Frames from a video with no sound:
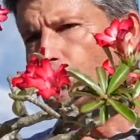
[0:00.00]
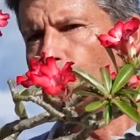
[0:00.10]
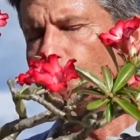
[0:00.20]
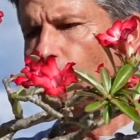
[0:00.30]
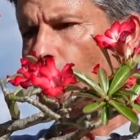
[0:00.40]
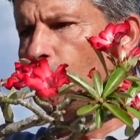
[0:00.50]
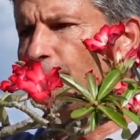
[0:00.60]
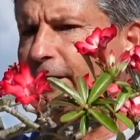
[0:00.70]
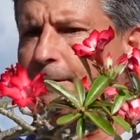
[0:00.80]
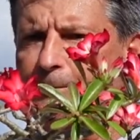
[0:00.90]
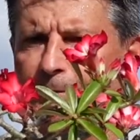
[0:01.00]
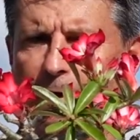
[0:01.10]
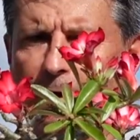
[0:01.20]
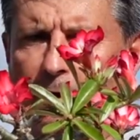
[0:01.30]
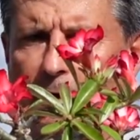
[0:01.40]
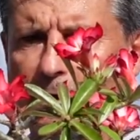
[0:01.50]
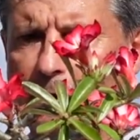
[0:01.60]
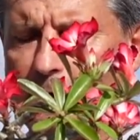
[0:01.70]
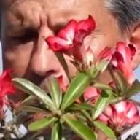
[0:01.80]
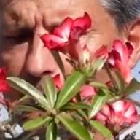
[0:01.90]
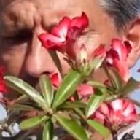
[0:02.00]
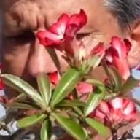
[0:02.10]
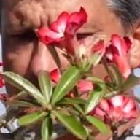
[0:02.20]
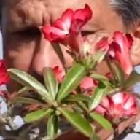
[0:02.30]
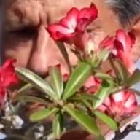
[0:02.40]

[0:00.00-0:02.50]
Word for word: de le rempoter. Euh,